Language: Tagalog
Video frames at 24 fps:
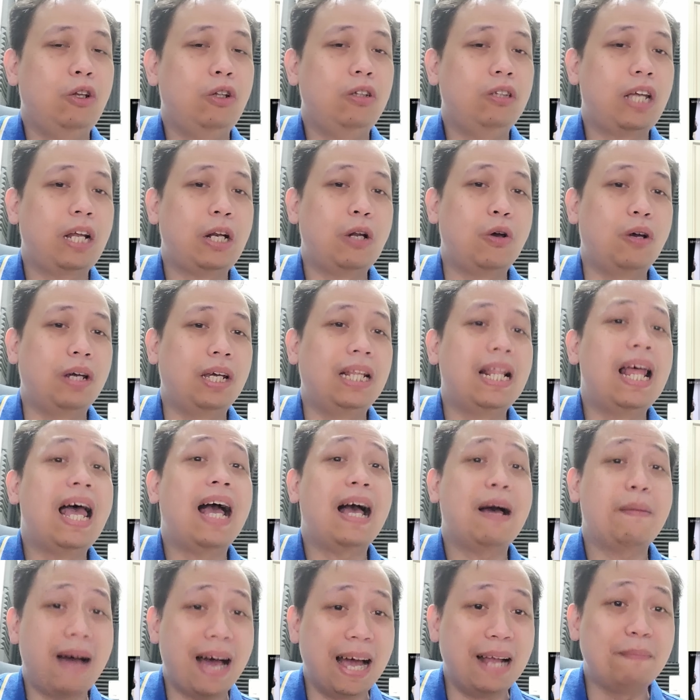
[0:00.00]
Itong tanong,
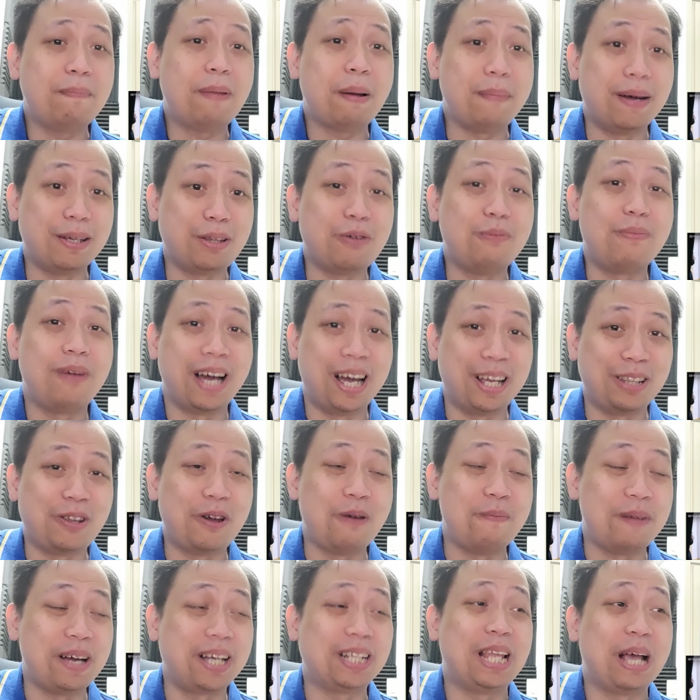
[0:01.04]
kinakabahan pa ba to
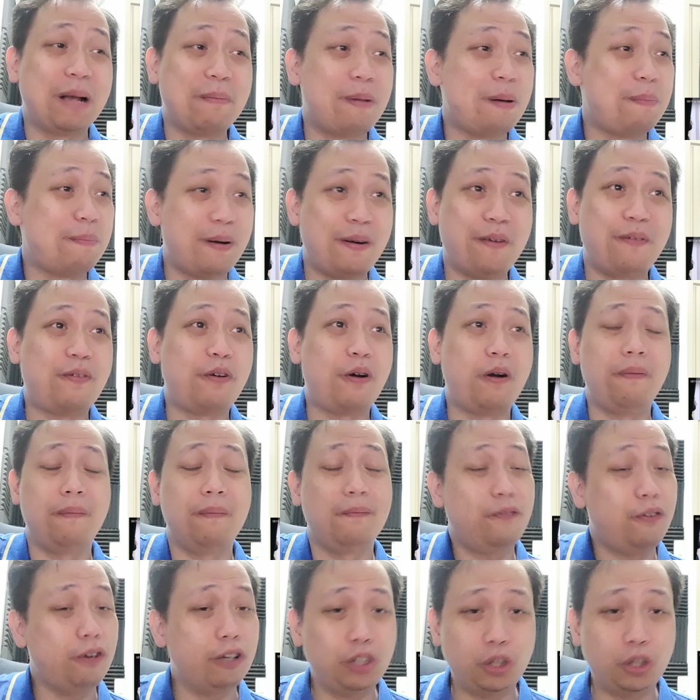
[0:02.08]
mga to pag nagpa-perform?